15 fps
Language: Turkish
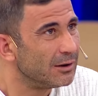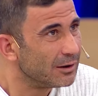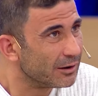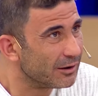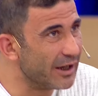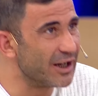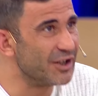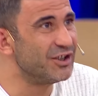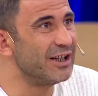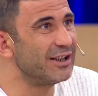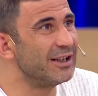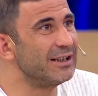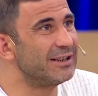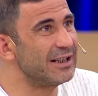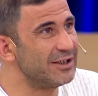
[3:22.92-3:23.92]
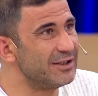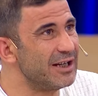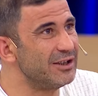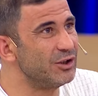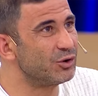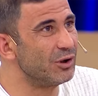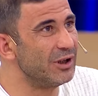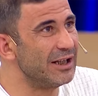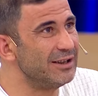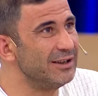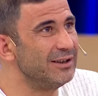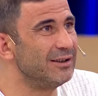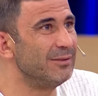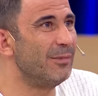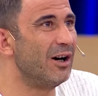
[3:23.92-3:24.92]
garaja getireceğini söyledi.
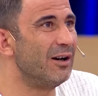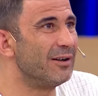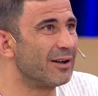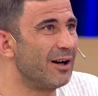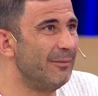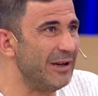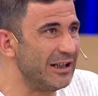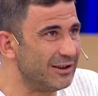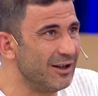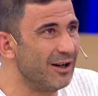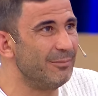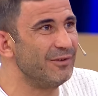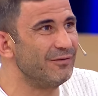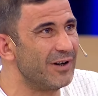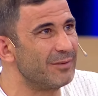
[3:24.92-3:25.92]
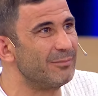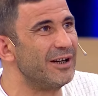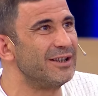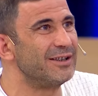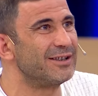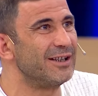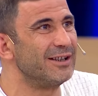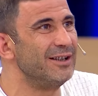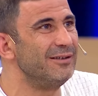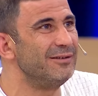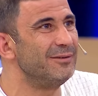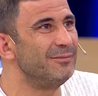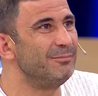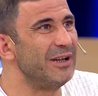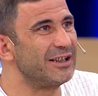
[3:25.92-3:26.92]
Dedim rahmetli abim var Manisa'da.
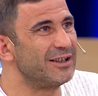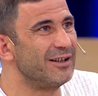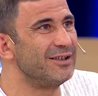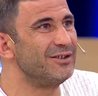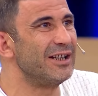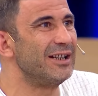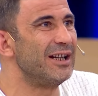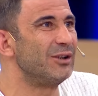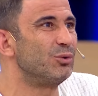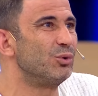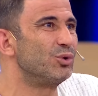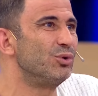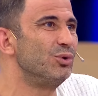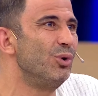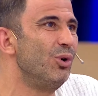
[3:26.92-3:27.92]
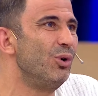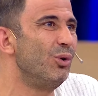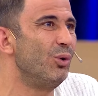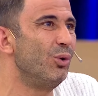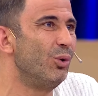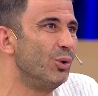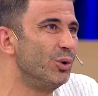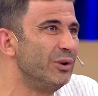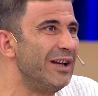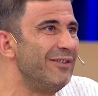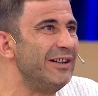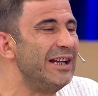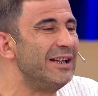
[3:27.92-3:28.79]
Hı hı. Mekanı cennet olsun. O onun evine